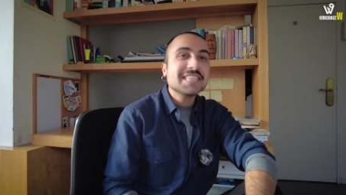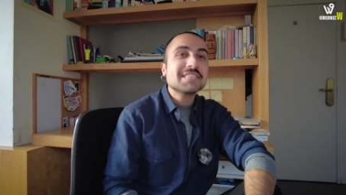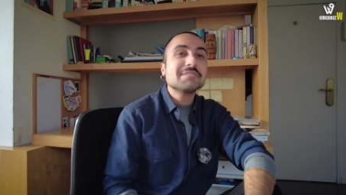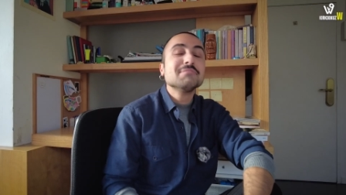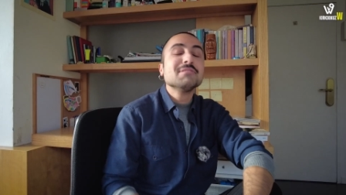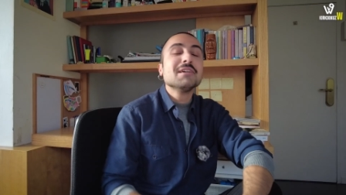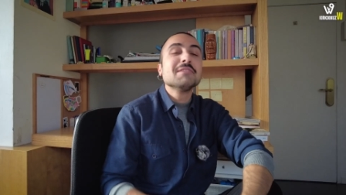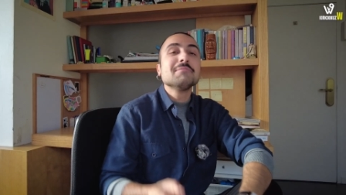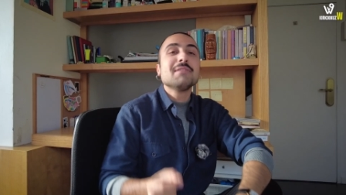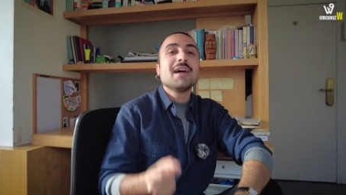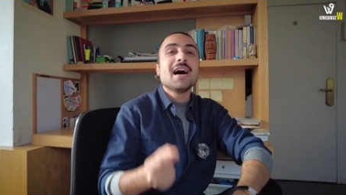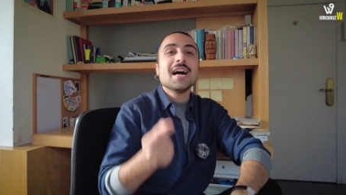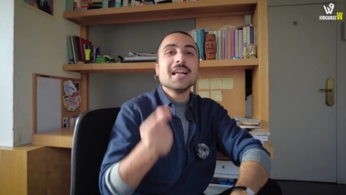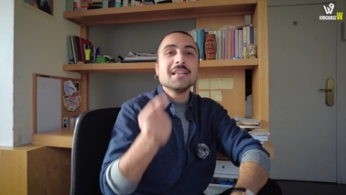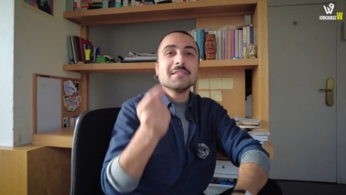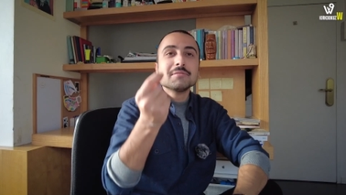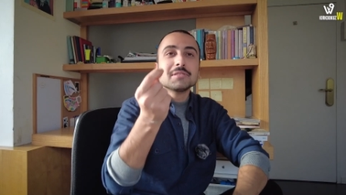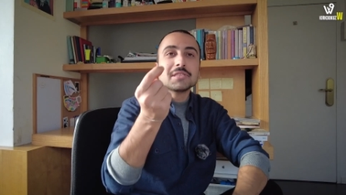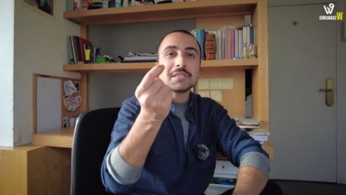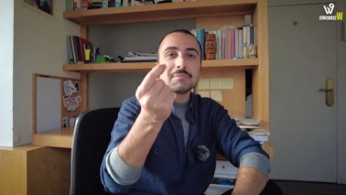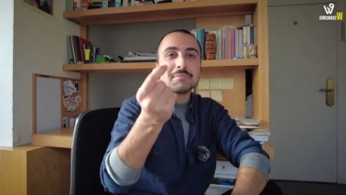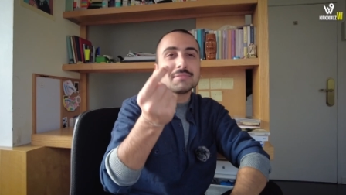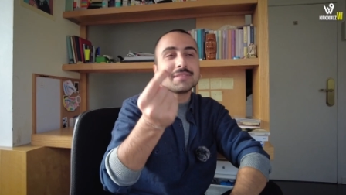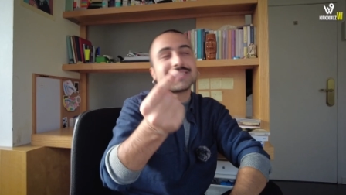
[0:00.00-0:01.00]
Şimdi ama
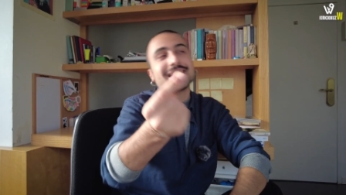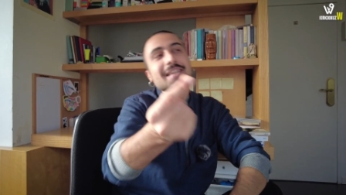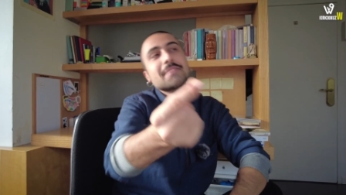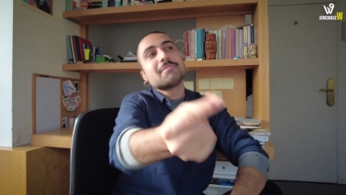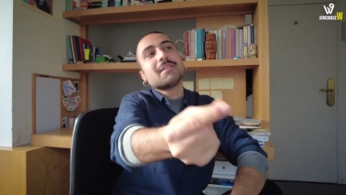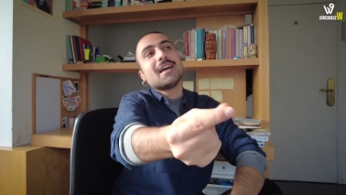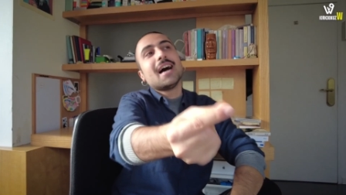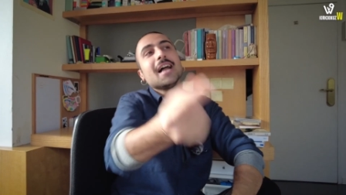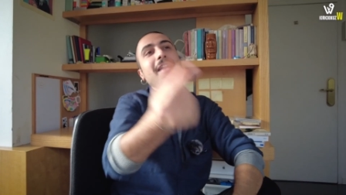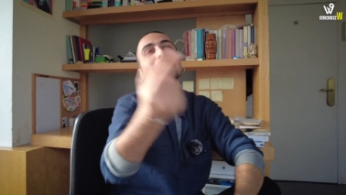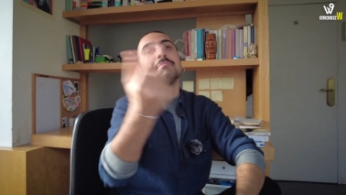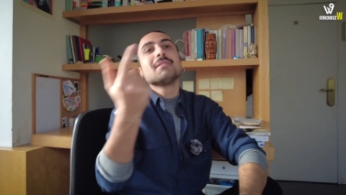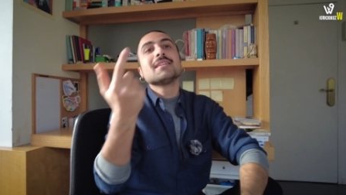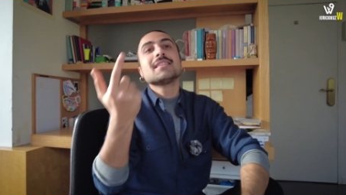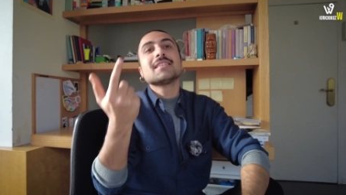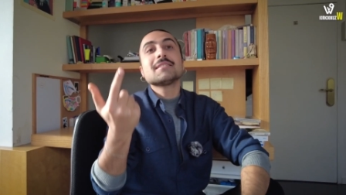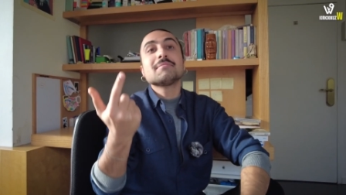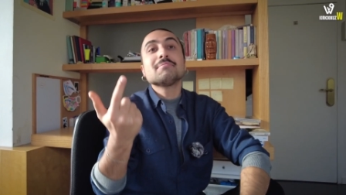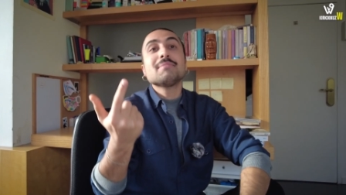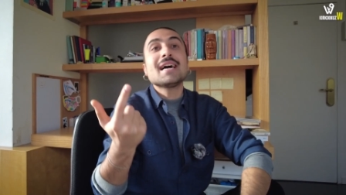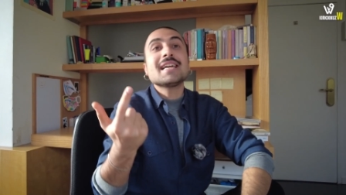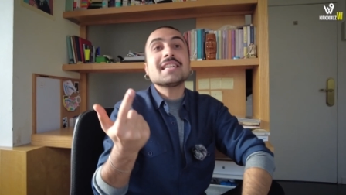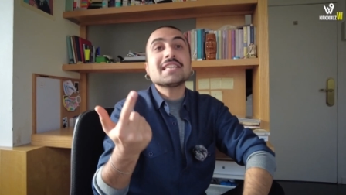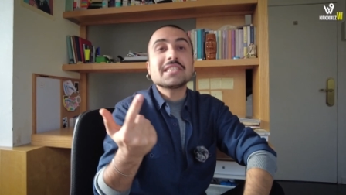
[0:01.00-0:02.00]
şimdi tabii
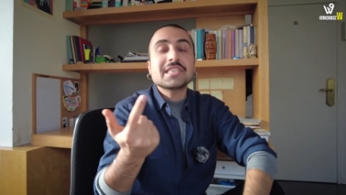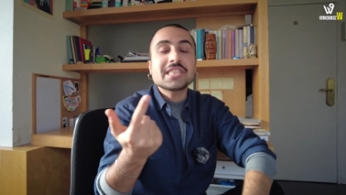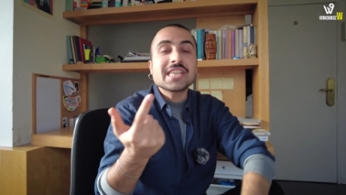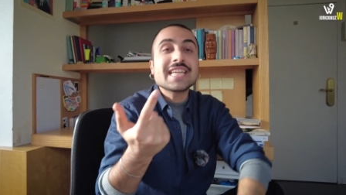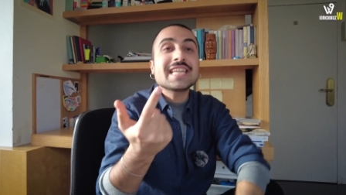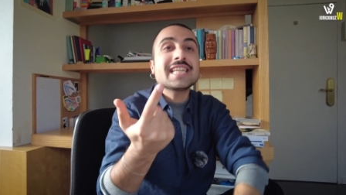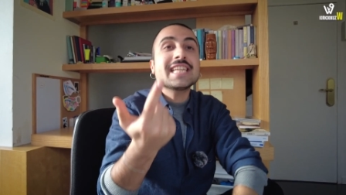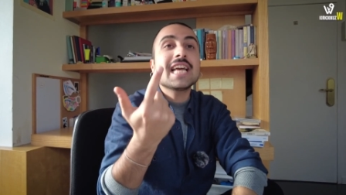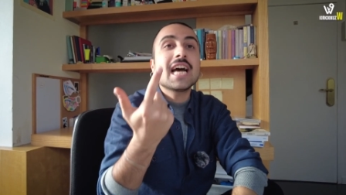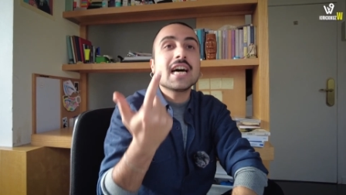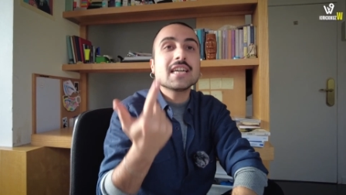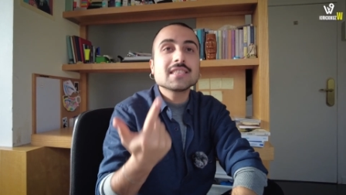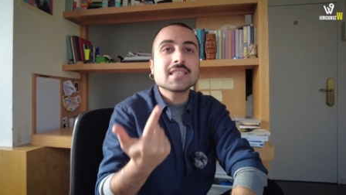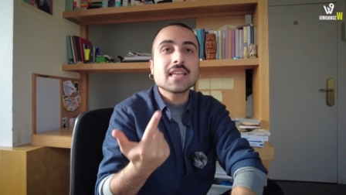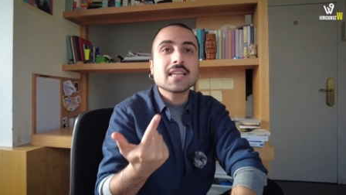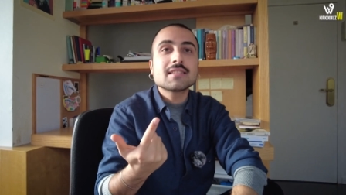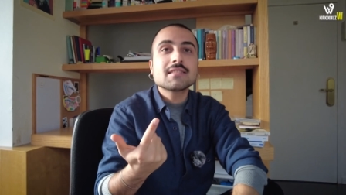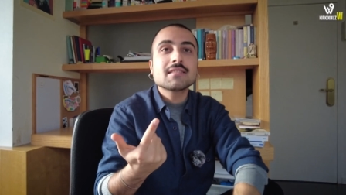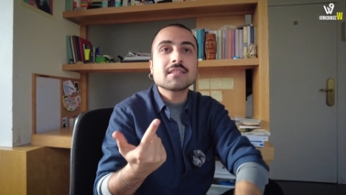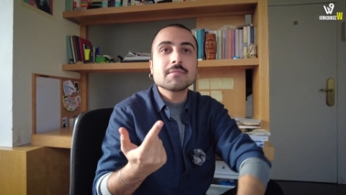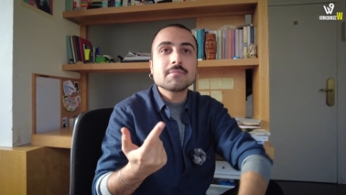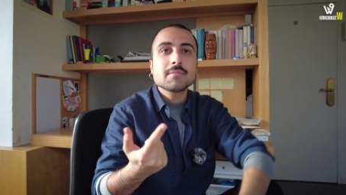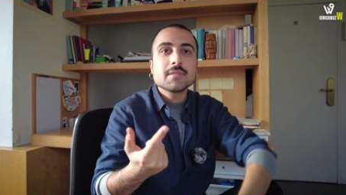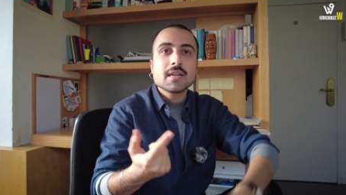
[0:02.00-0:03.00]
Alman'ın ben şey niye
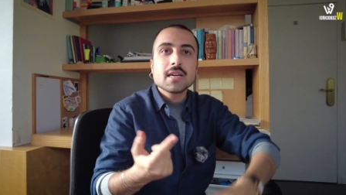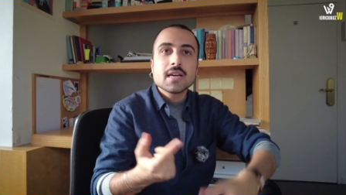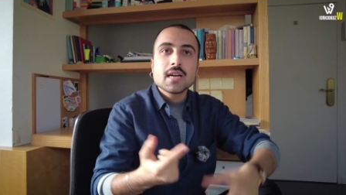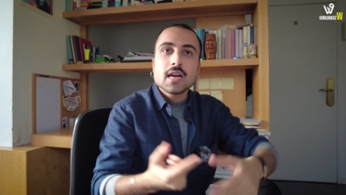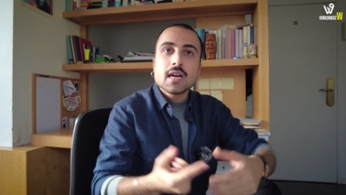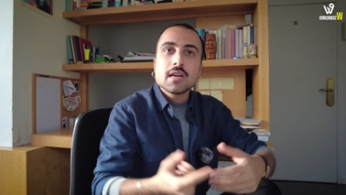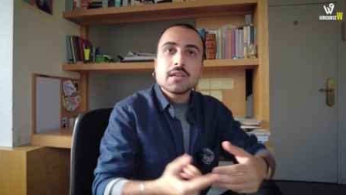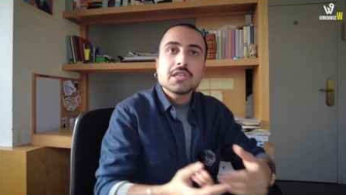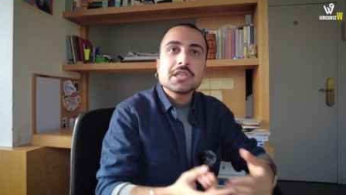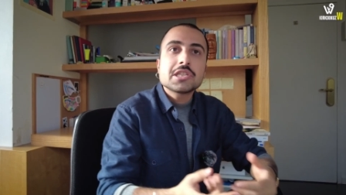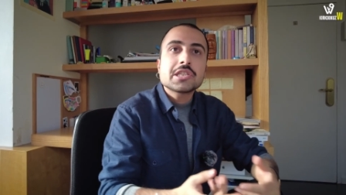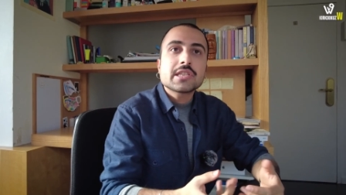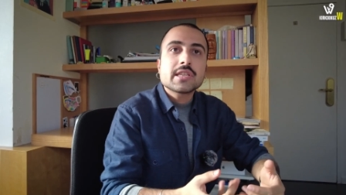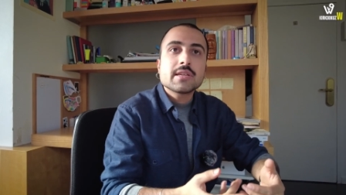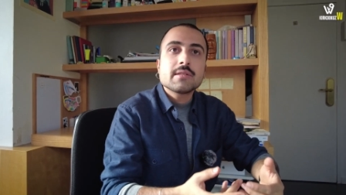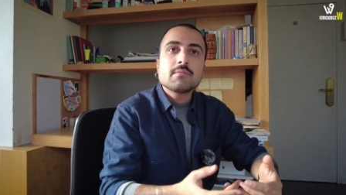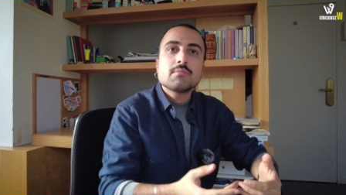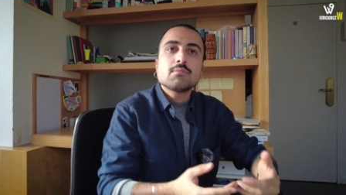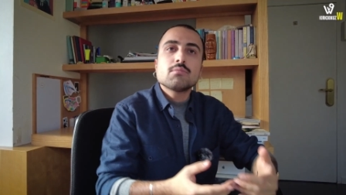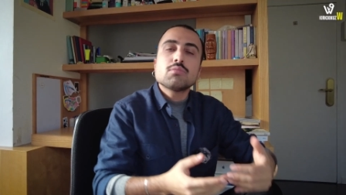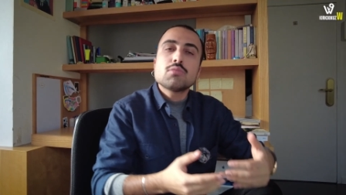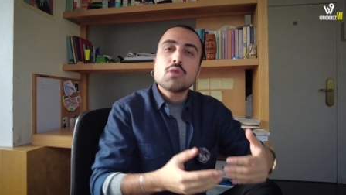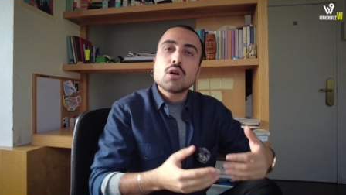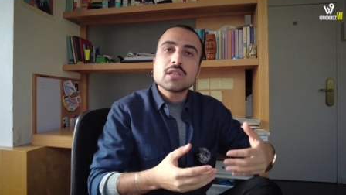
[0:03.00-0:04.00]
anlattım? İşte
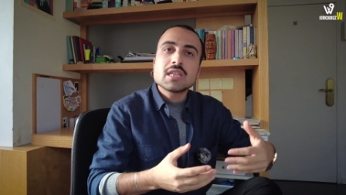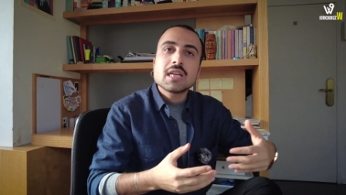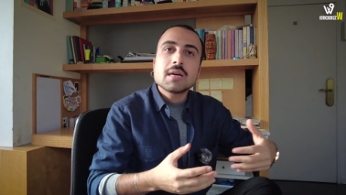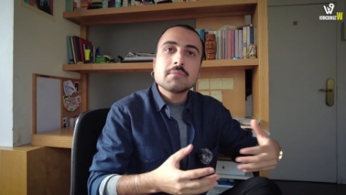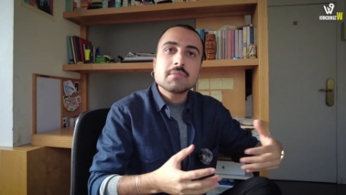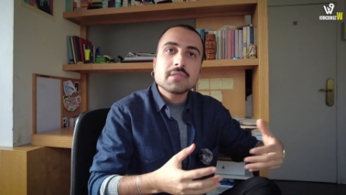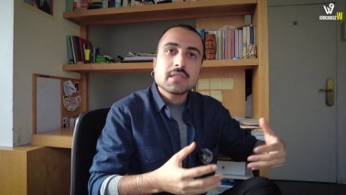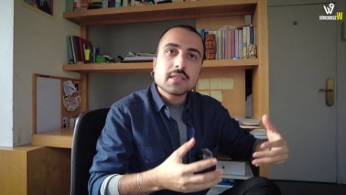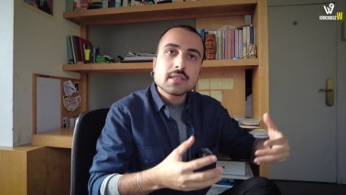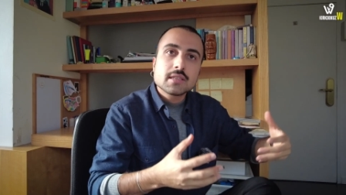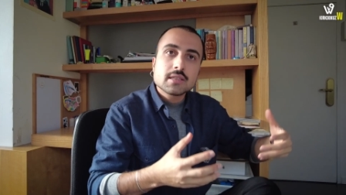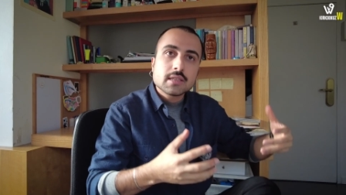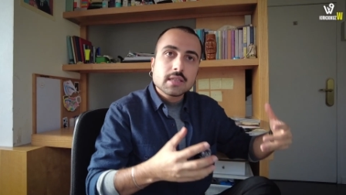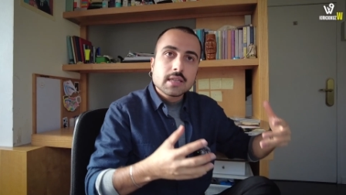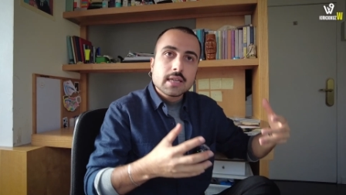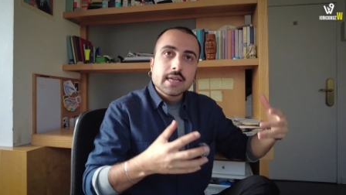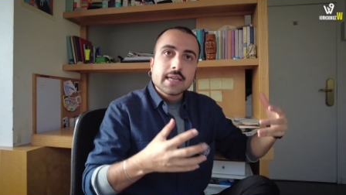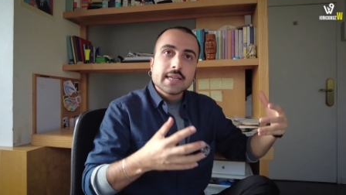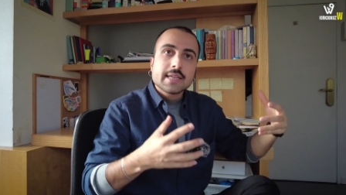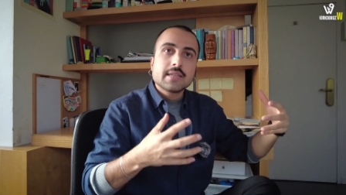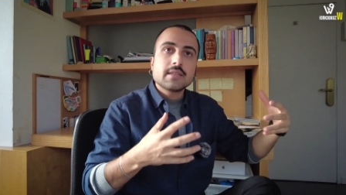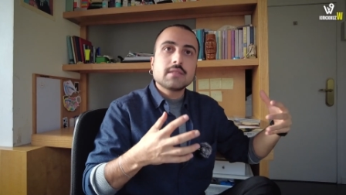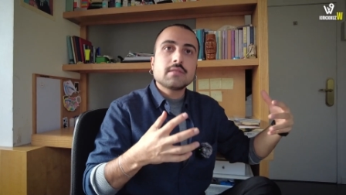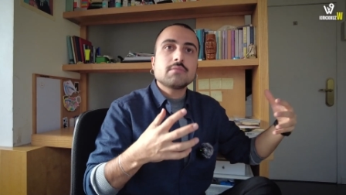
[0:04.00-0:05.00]
bu adamların
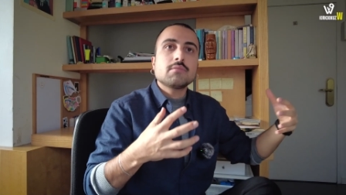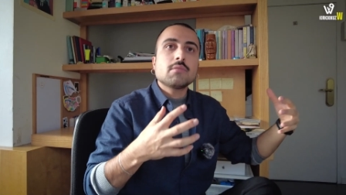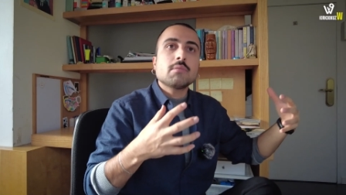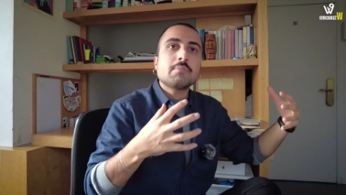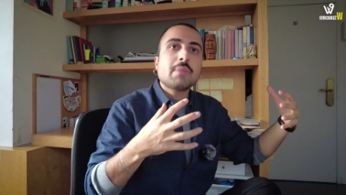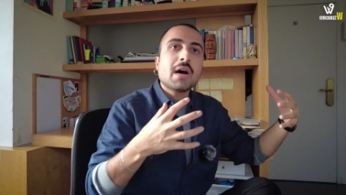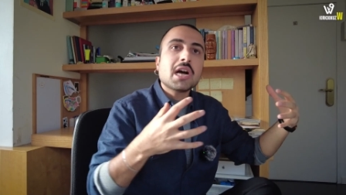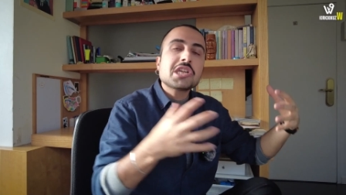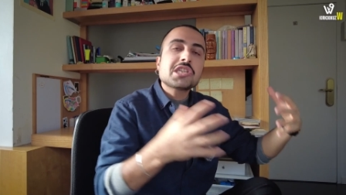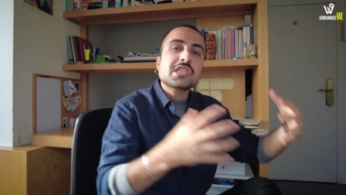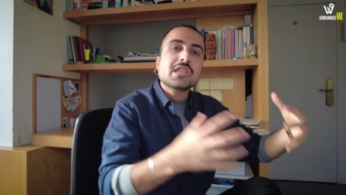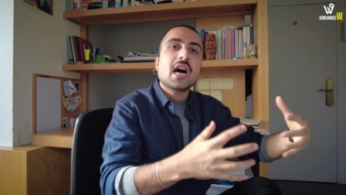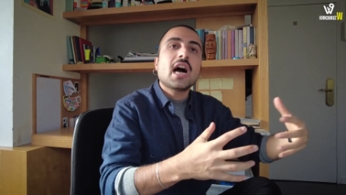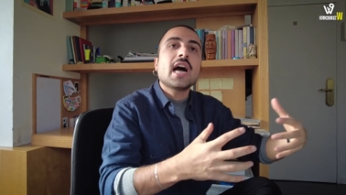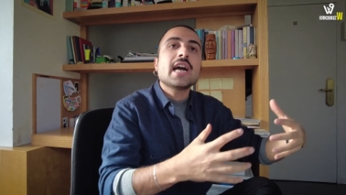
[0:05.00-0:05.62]
başta